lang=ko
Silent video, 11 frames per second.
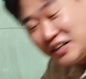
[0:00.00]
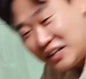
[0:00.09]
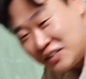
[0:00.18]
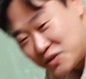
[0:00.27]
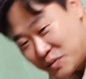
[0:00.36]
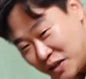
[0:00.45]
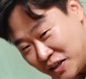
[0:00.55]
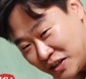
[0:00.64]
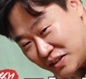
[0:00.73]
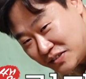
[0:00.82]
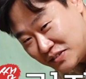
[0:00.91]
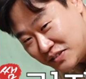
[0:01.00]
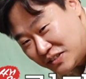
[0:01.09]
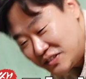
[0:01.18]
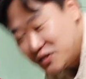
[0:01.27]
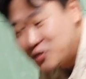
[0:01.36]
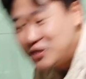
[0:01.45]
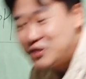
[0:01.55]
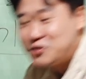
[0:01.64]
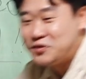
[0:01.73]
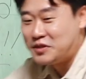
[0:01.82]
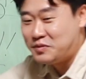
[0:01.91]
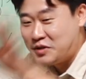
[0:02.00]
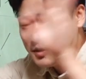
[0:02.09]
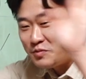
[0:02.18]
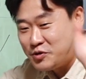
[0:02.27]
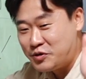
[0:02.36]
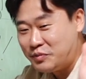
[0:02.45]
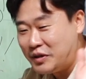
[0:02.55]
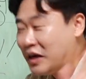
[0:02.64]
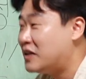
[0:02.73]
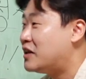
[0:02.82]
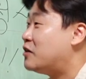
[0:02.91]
안녕하십니까. 네, 역사의 전쌤 김지원입니다. 네,